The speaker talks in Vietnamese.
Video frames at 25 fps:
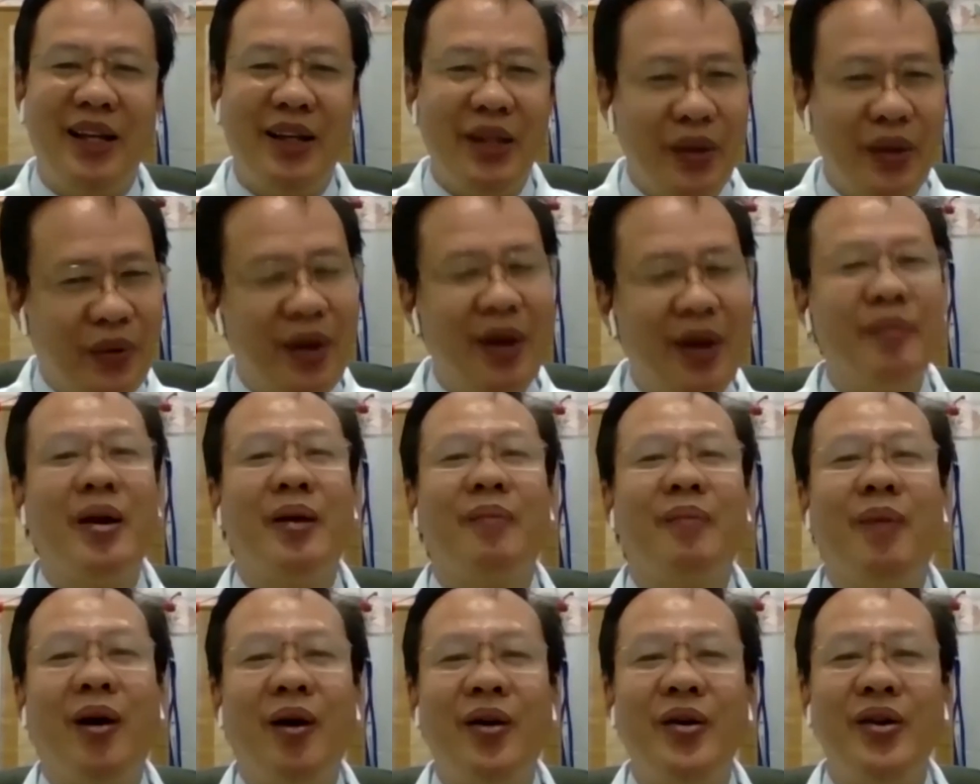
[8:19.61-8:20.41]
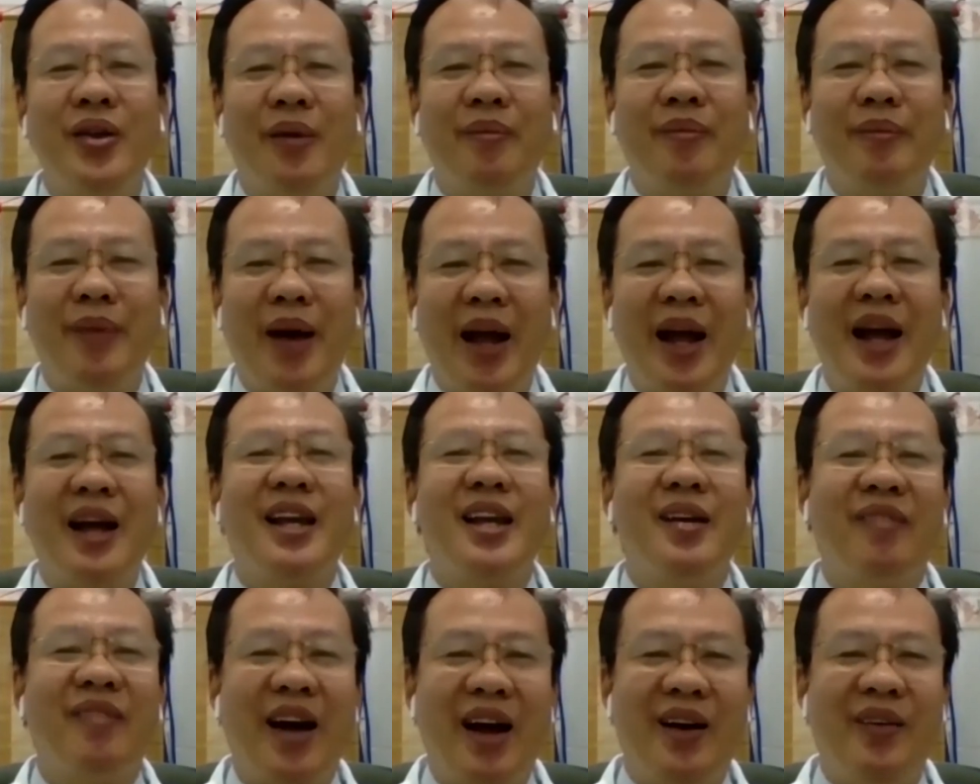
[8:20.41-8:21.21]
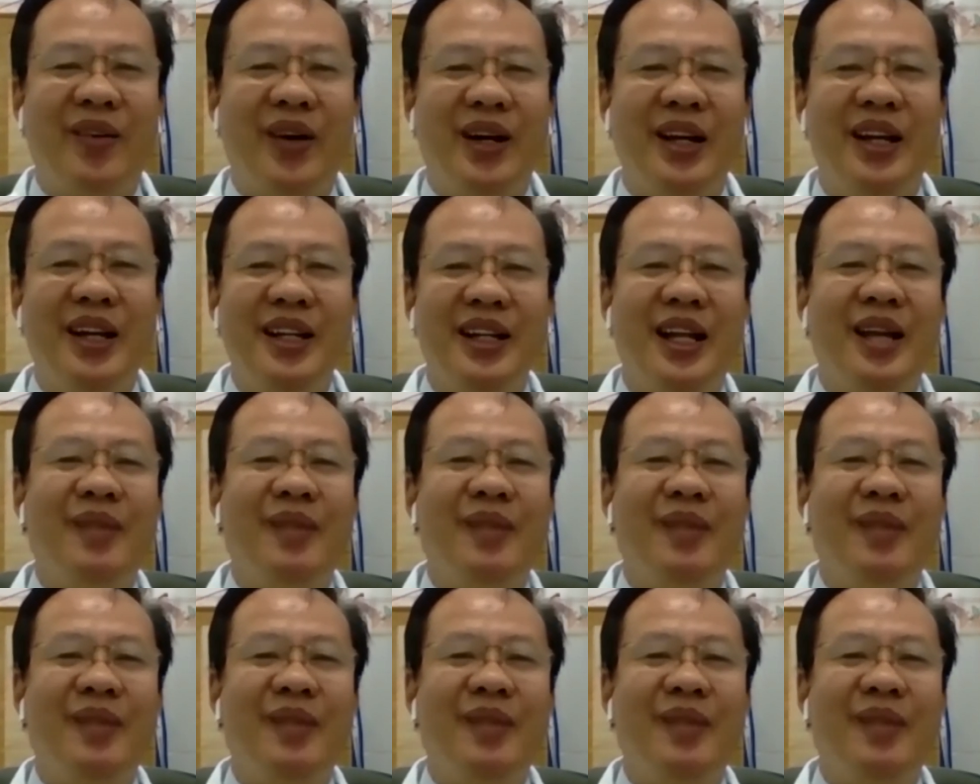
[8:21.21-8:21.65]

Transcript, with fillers: nhưng nhiều khi mình bôi mang như vào á